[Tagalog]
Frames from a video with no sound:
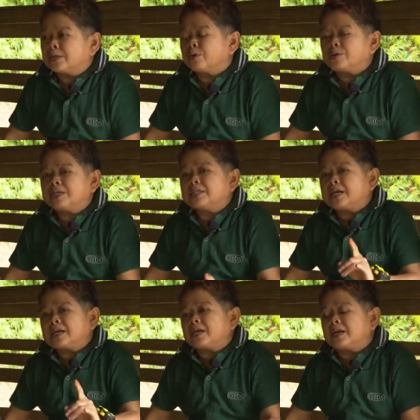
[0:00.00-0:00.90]
natulog na
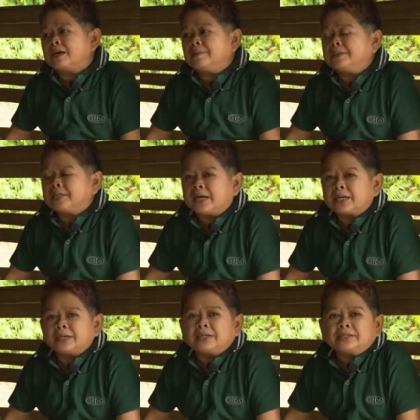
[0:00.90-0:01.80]
sila ng gabi sa
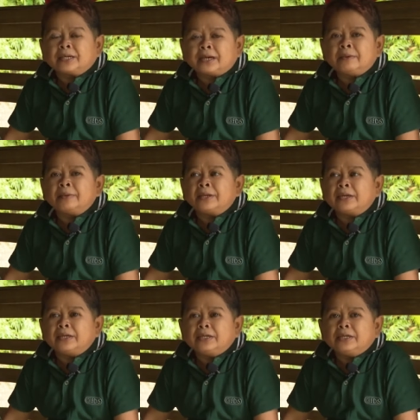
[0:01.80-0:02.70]
akin, isang gabi.
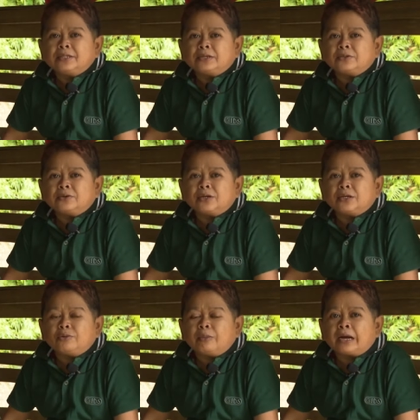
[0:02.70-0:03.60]
Tapos nung
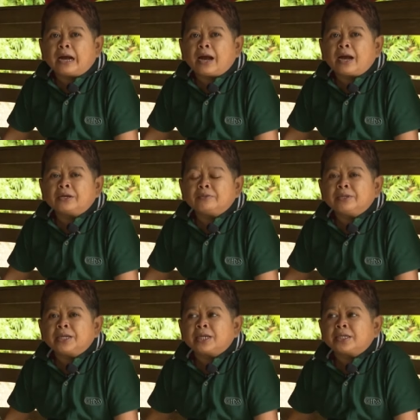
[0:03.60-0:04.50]
kinaumagahan, yung
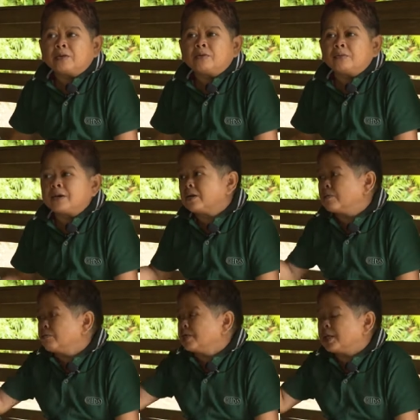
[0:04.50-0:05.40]
binigyan niya ng mga
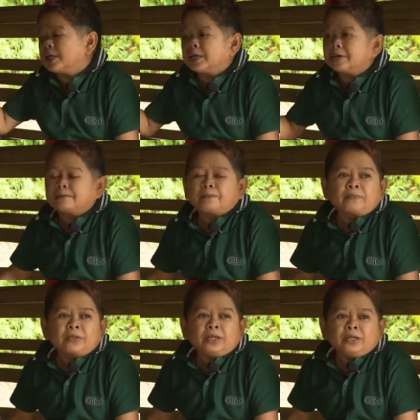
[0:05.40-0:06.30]
grocery,
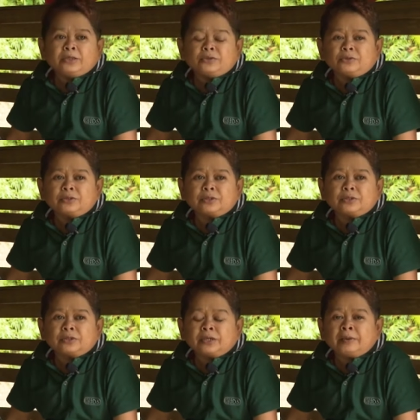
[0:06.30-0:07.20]

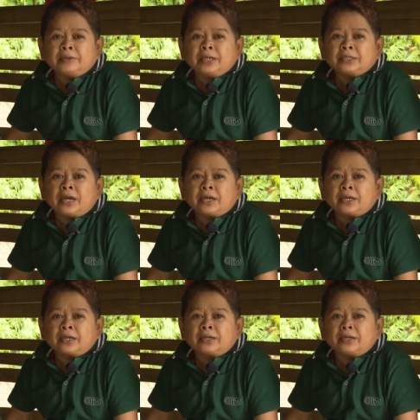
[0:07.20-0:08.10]
tapos sinabi niya sa
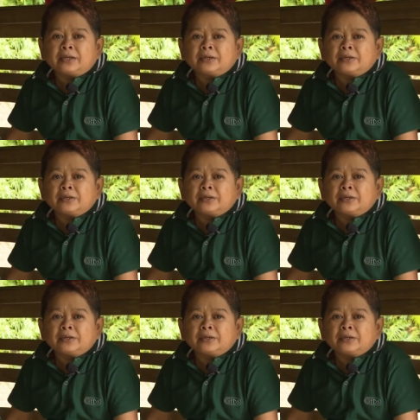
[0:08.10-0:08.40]
akin,